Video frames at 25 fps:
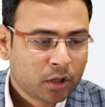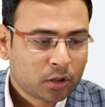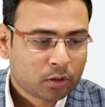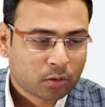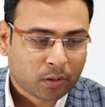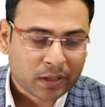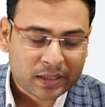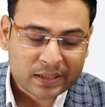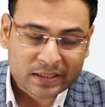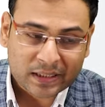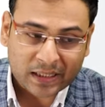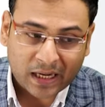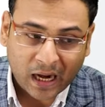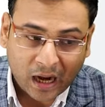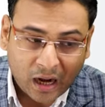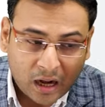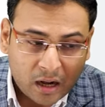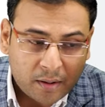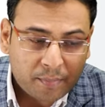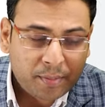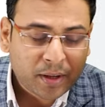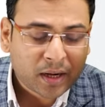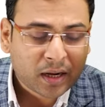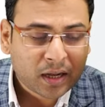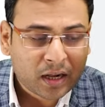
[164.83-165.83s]
तो गाइज
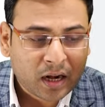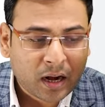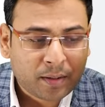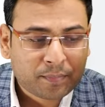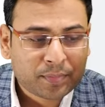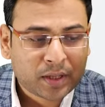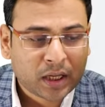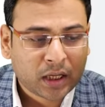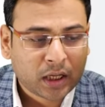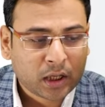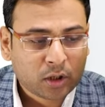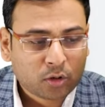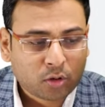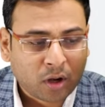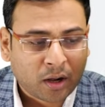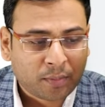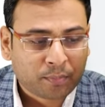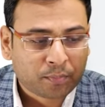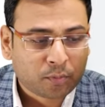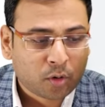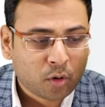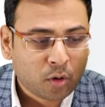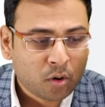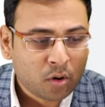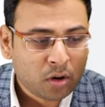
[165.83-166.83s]
यहां पर अगर आप देखें तो
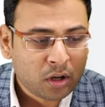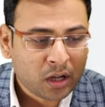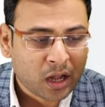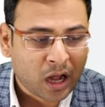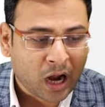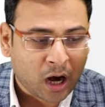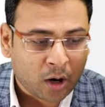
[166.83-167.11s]
आपको